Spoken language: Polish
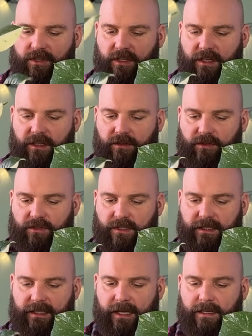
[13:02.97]
jeżeli ktoś
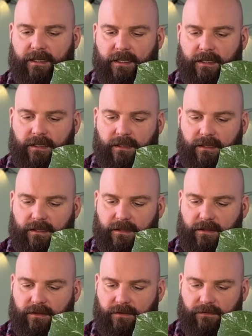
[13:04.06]
chce.
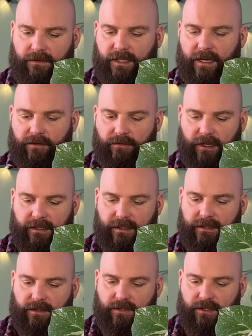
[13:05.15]
E, ta akurat
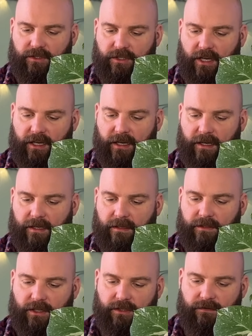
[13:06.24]
jest dosyć cienka
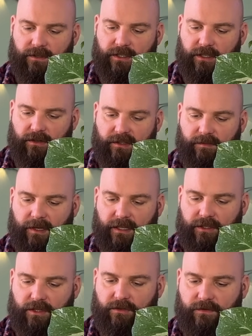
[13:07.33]
i rzeczywiście rozpada
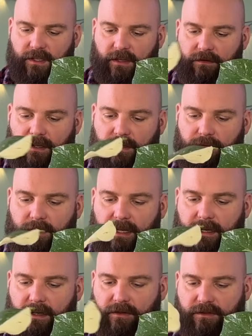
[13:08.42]
się już w tej chwili,
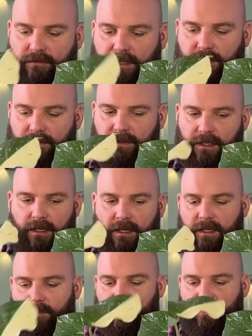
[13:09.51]
ulega rozkładowi.
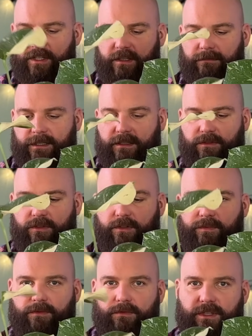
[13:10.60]
Może też przez to, że to
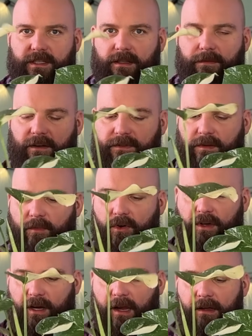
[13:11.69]
podłoże jest naprawdę
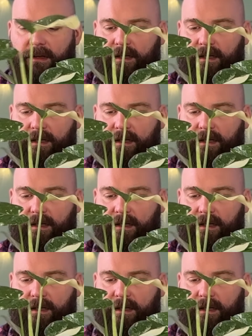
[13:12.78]
mokre,